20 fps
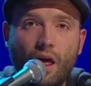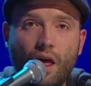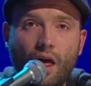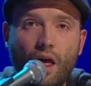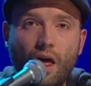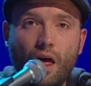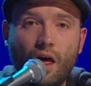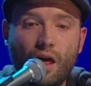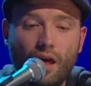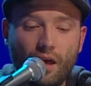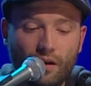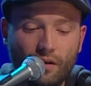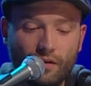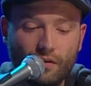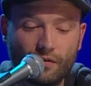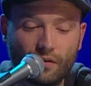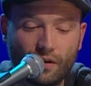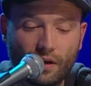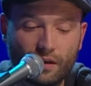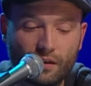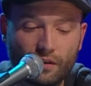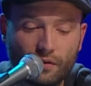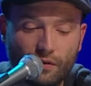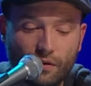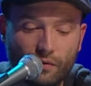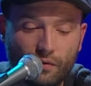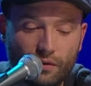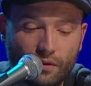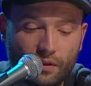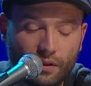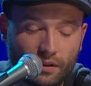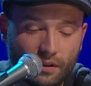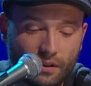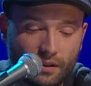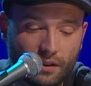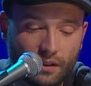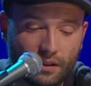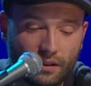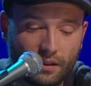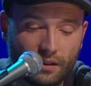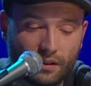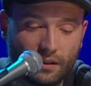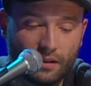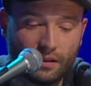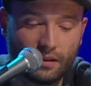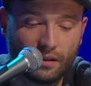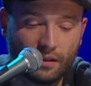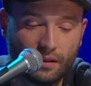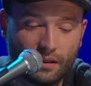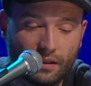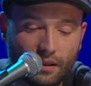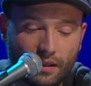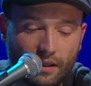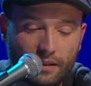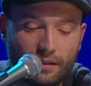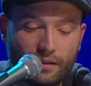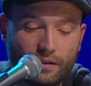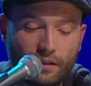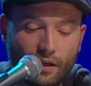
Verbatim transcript: Hä? frage ich verwundert. Es ist